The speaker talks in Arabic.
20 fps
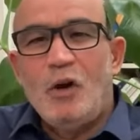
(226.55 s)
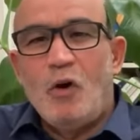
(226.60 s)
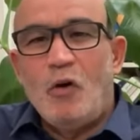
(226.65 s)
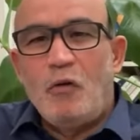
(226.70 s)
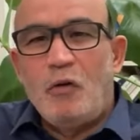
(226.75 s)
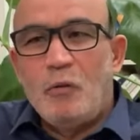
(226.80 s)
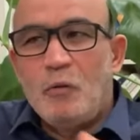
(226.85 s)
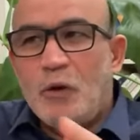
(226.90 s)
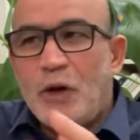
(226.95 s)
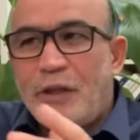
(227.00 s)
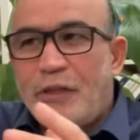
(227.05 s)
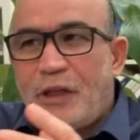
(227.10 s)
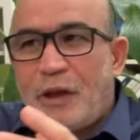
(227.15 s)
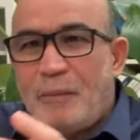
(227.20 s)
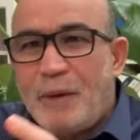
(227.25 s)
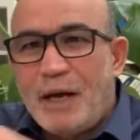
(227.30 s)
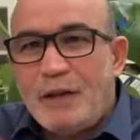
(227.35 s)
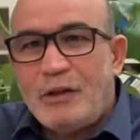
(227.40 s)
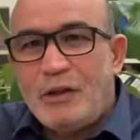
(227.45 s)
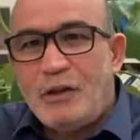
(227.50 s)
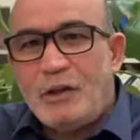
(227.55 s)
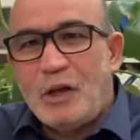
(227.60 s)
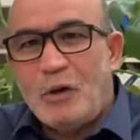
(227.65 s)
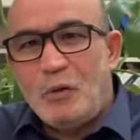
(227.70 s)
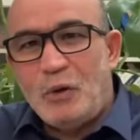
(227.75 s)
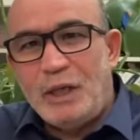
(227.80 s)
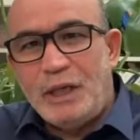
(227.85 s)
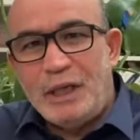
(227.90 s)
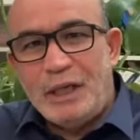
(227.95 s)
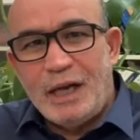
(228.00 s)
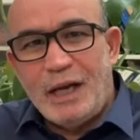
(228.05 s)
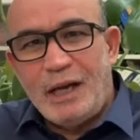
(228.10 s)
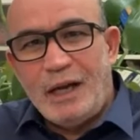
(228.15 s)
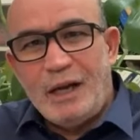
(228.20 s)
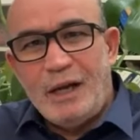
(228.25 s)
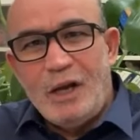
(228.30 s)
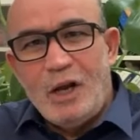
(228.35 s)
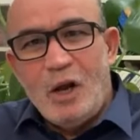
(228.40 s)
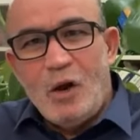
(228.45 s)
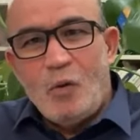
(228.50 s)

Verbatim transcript: وفي المنظمات الدولية